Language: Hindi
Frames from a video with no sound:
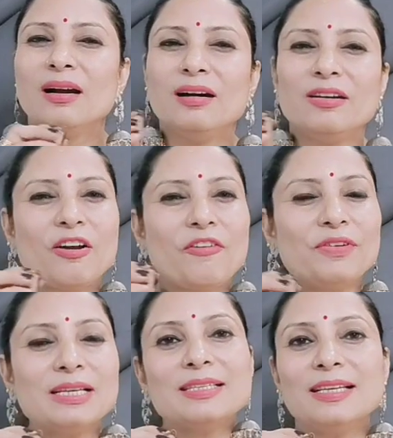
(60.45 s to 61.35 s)

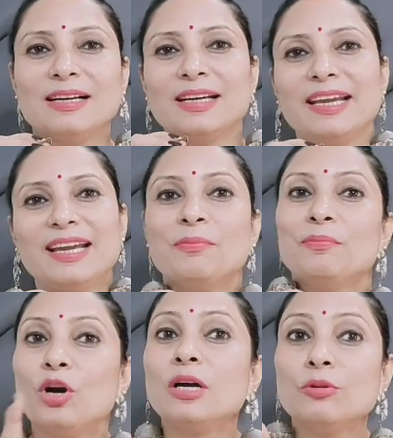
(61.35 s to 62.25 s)
रफनेस सी लग रही है
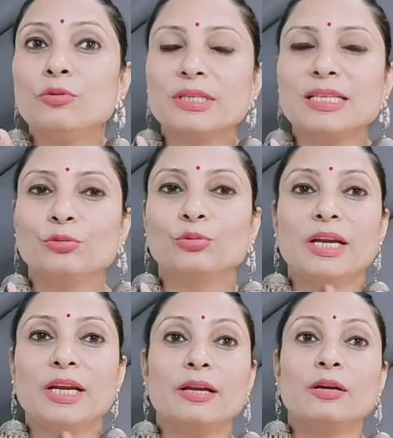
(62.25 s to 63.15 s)
बहुत लोगों के साथ
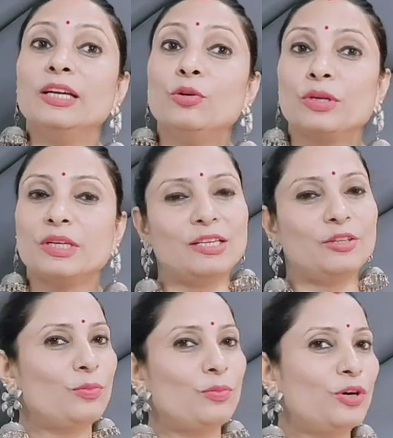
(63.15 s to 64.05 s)
होता है कई लोगों की स्किन
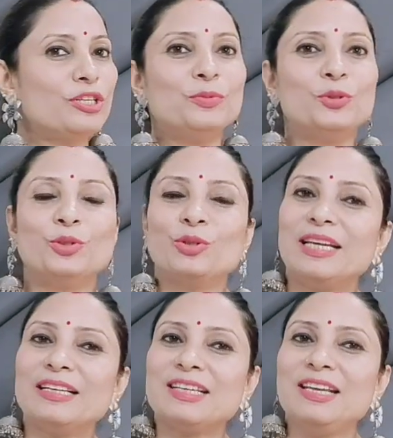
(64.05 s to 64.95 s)
तो बहुत स्मूथ होती
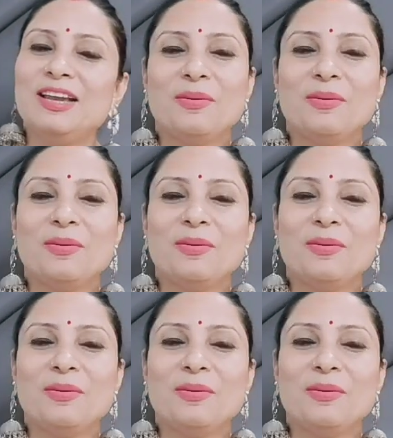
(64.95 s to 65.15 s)
है जी